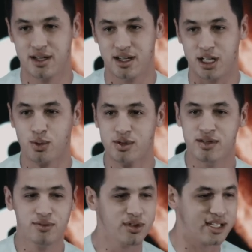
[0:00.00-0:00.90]

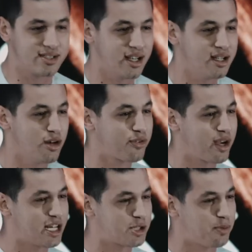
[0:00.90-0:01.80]
Inclusive no Descendo eu
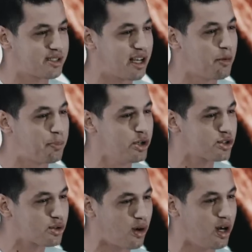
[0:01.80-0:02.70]
fiquei responsável por
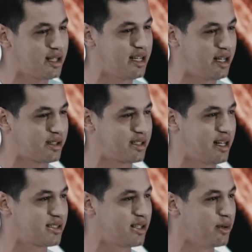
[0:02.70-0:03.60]
escolas na nossa
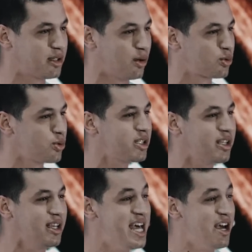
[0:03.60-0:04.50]
nação. Então tudo
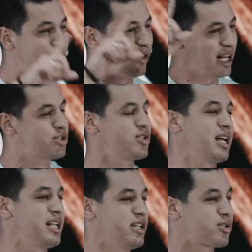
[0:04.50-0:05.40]
que for
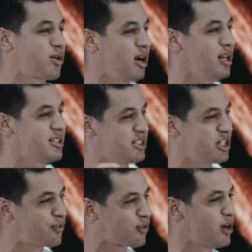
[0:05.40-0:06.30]
relacionado a escolas, a
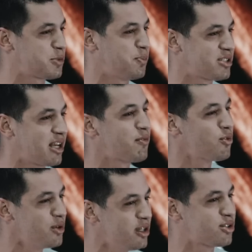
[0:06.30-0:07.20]
gente ficou responsável
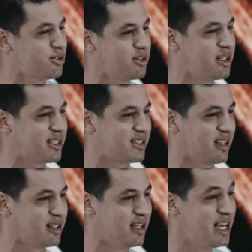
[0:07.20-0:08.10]
com isso no
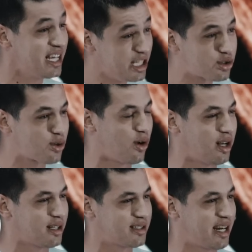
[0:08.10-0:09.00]
Descendo escolas.